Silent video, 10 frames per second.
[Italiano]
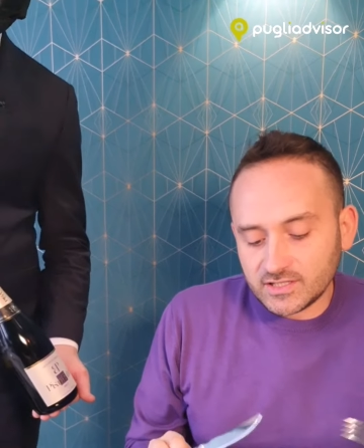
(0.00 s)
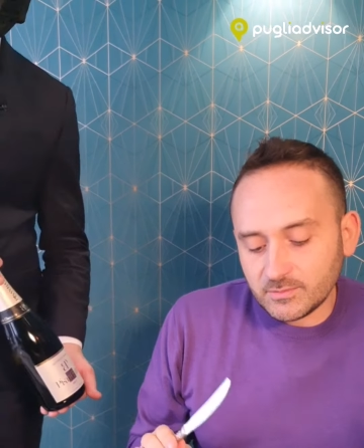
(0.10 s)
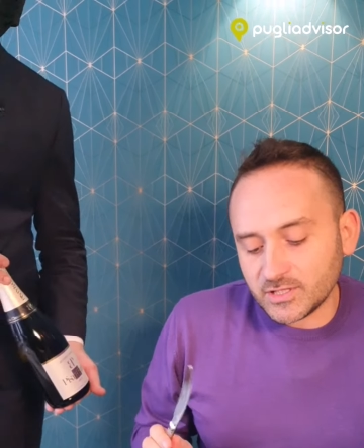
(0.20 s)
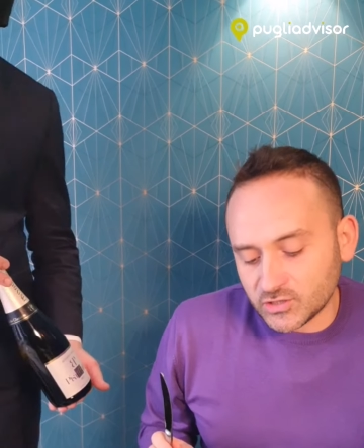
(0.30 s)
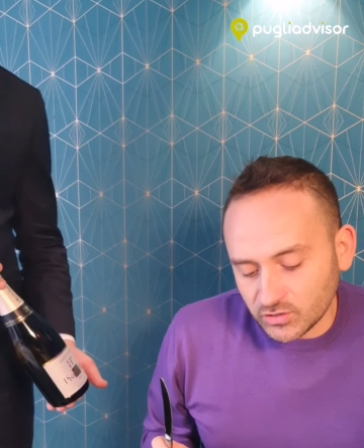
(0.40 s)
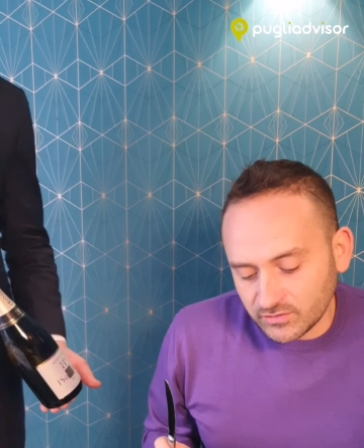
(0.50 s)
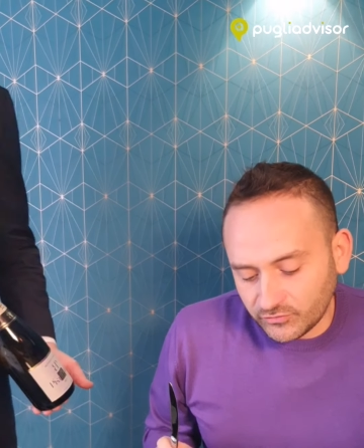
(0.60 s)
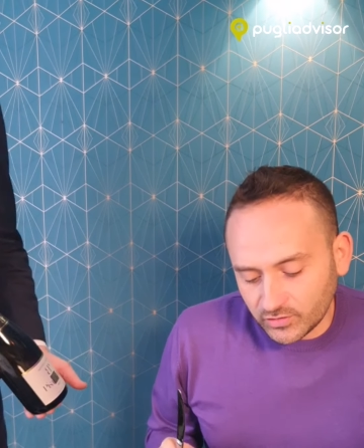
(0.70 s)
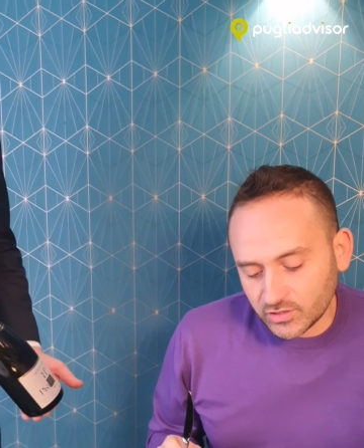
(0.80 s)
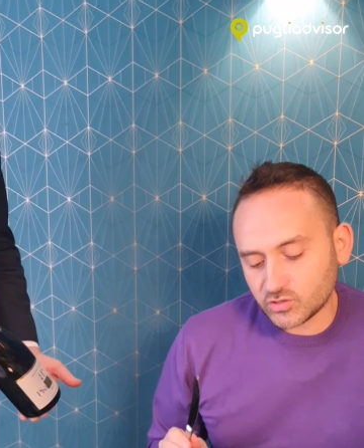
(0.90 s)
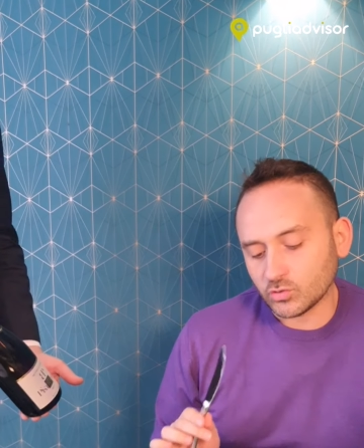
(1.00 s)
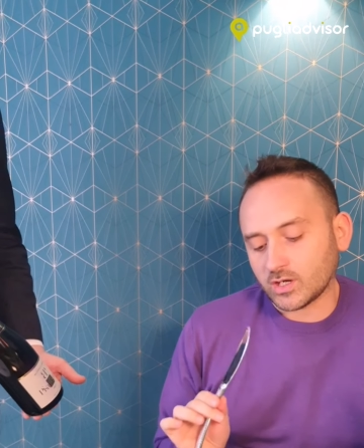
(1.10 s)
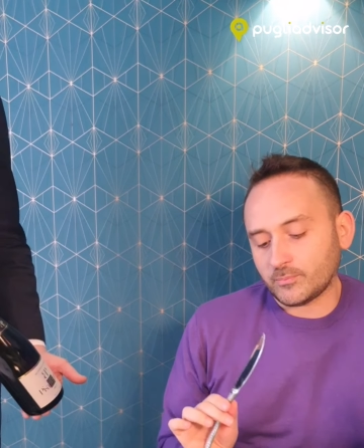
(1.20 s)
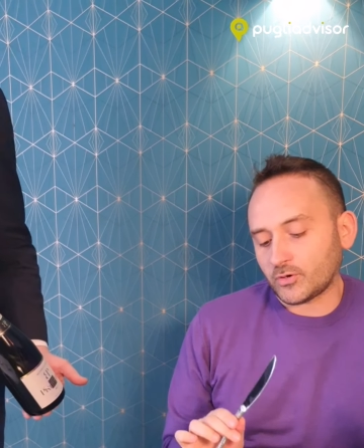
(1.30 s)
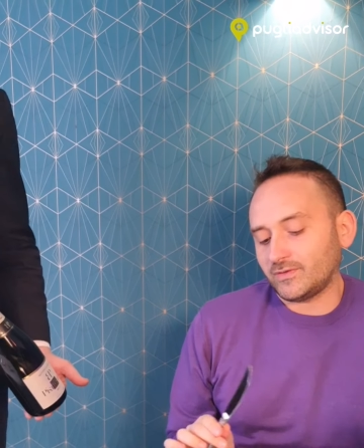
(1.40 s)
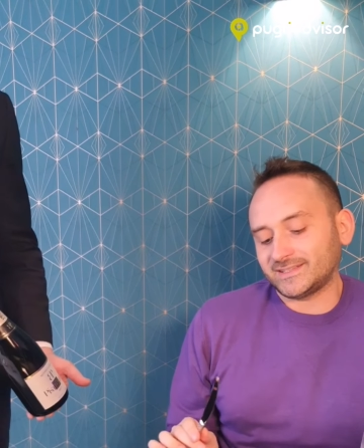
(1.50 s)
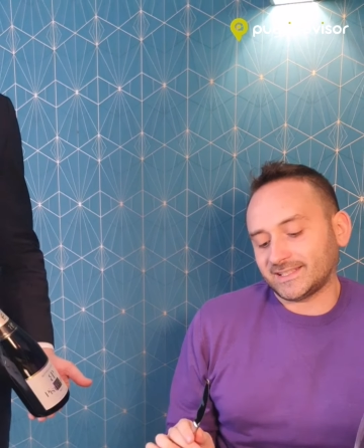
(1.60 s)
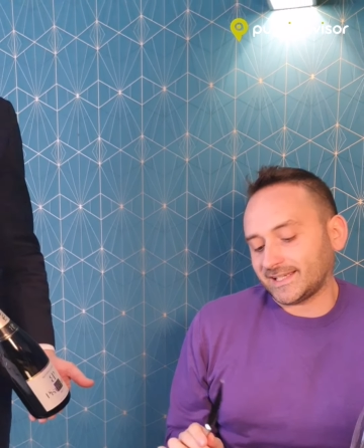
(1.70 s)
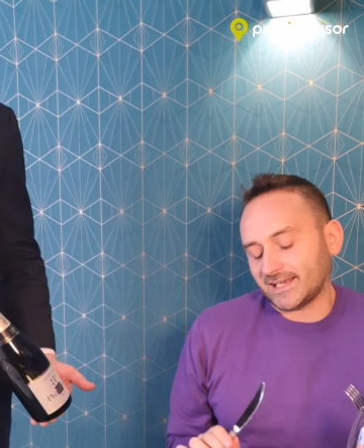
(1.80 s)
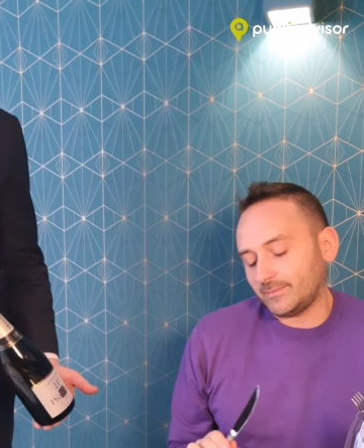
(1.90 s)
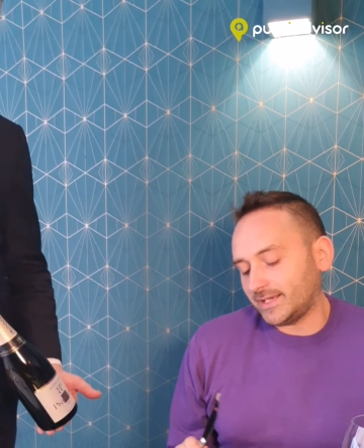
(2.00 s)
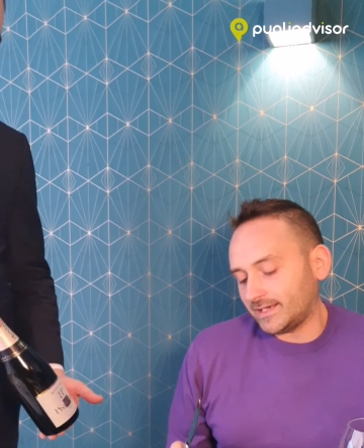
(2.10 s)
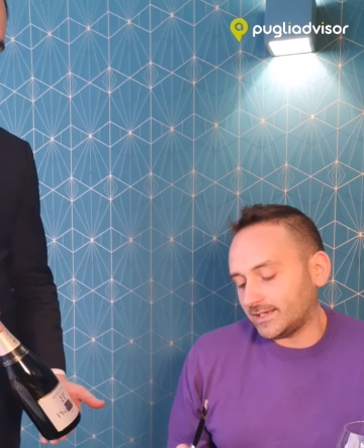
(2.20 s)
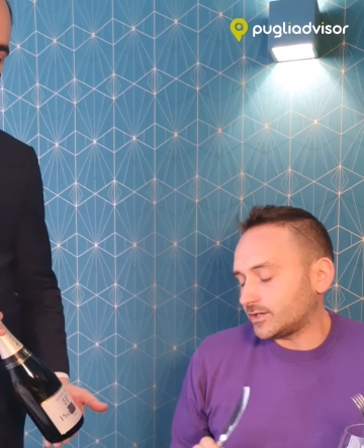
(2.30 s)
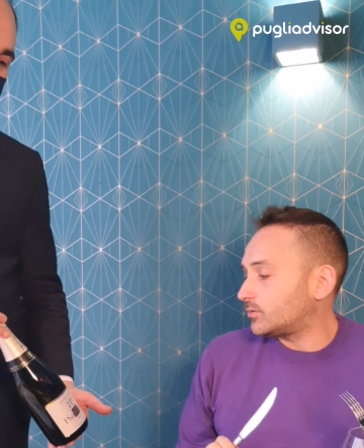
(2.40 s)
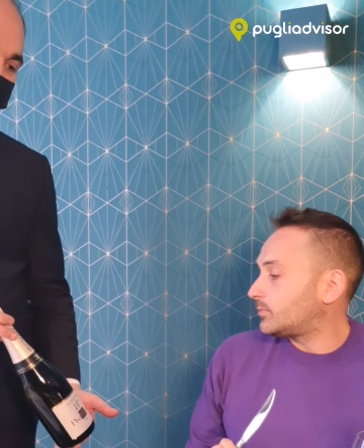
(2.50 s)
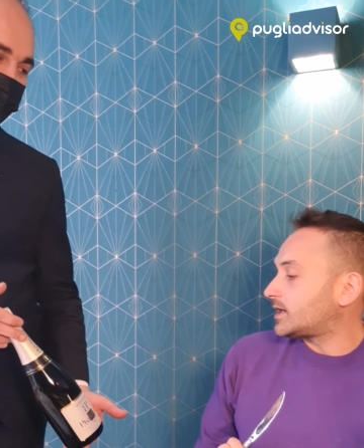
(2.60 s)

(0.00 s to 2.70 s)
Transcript: le dimensioni del fiore di zucca, provette e caramelle non